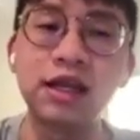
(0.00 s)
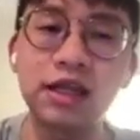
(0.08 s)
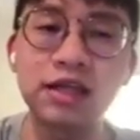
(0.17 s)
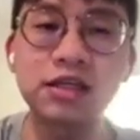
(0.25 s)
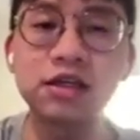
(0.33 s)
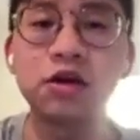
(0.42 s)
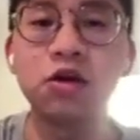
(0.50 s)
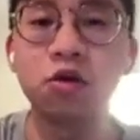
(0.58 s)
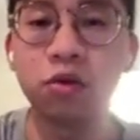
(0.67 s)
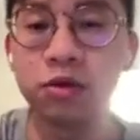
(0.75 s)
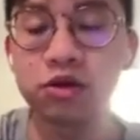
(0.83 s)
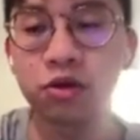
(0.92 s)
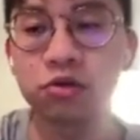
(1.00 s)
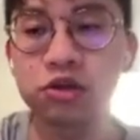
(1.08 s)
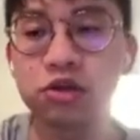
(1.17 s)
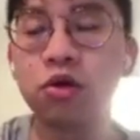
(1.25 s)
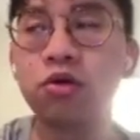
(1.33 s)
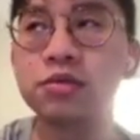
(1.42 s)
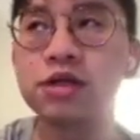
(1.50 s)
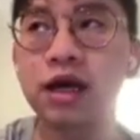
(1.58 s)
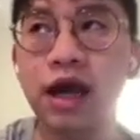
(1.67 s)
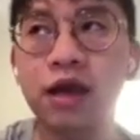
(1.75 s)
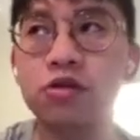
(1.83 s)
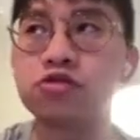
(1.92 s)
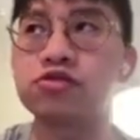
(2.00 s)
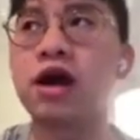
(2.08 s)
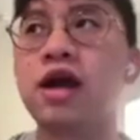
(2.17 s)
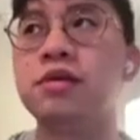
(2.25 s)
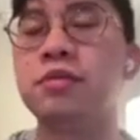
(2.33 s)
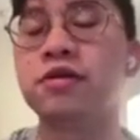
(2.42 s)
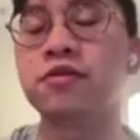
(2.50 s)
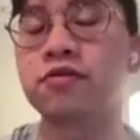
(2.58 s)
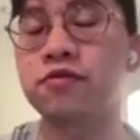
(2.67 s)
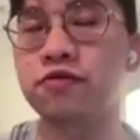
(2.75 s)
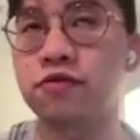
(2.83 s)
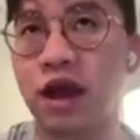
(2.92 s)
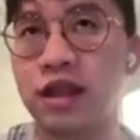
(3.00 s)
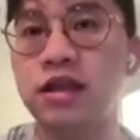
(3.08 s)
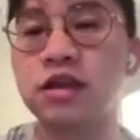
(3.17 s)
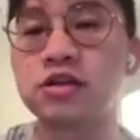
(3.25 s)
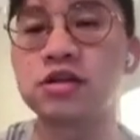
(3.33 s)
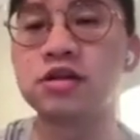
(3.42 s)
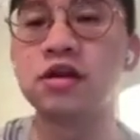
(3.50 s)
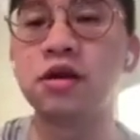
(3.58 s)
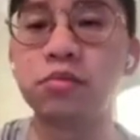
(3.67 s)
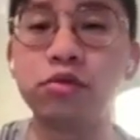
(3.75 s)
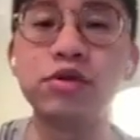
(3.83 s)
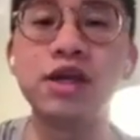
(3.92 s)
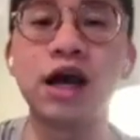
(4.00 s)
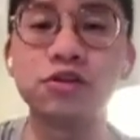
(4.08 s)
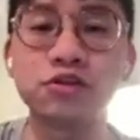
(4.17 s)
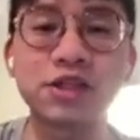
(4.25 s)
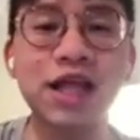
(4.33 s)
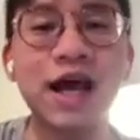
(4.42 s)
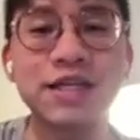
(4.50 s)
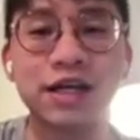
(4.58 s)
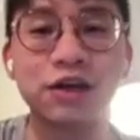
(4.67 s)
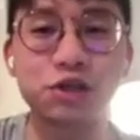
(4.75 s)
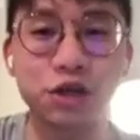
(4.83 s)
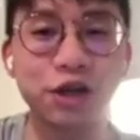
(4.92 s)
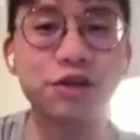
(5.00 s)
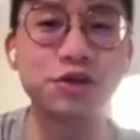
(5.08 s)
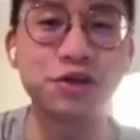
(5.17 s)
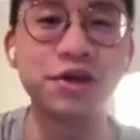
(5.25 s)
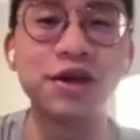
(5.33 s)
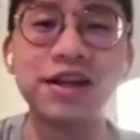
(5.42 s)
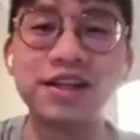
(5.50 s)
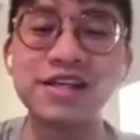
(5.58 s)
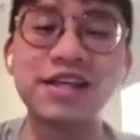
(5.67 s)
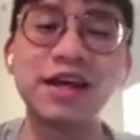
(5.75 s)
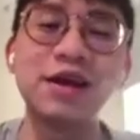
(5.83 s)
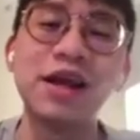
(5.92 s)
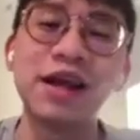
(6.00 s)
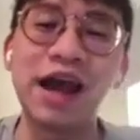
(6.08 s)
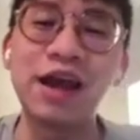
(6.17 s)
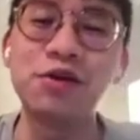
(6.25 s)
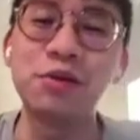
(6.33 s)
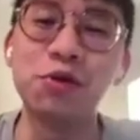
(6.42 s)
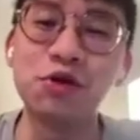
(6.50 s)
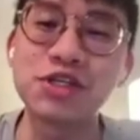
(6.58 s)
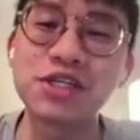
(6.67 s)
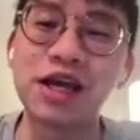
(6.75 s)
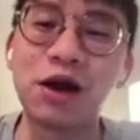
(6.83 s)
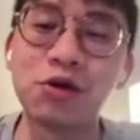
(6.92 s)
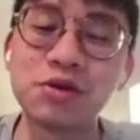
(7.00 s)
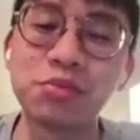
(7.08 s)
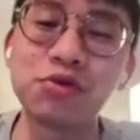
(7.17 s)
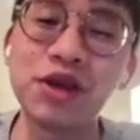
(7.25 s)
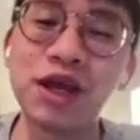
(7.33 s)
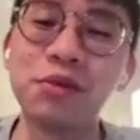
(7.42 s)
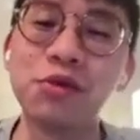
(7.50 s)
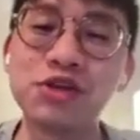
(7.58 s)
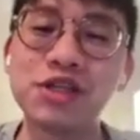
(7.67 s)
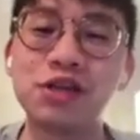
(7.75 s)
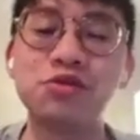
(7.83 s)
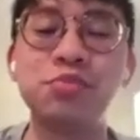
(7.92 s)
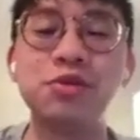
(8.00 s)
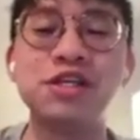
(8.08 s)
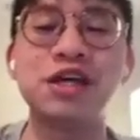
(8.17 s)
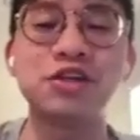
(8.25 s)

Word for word: 但是我们从从我们这个开源案里面反映的是不一样，就是大家想要 challenge 这些开源模型啊，或者不一样的模型啊，去比